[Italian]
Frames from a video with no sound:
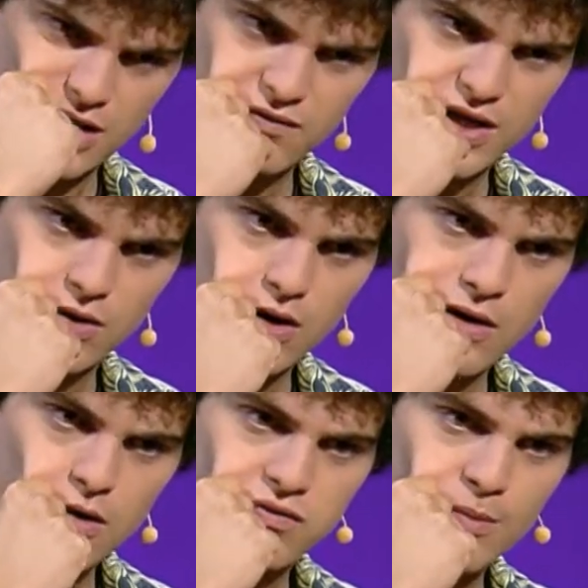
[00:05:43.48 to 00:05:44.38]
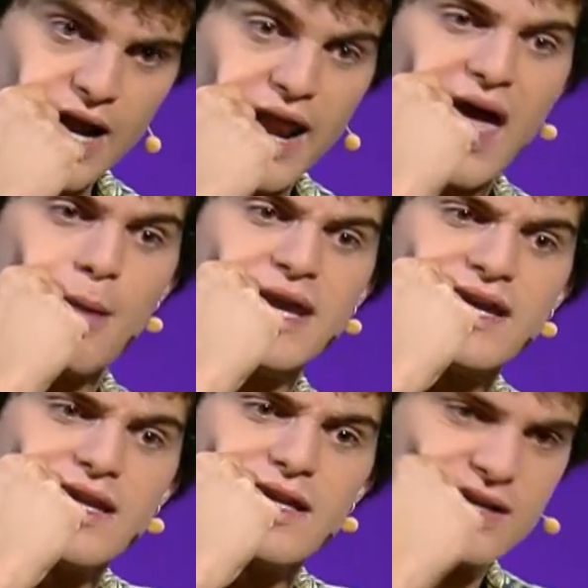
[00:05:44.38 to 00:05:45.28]
è vero? Fa male, è amica
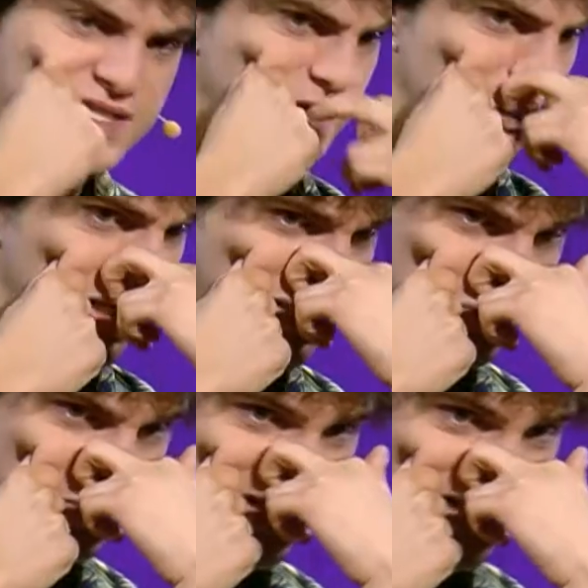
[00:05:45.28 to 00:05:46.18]
dell'altra zia, quella che ti ruba il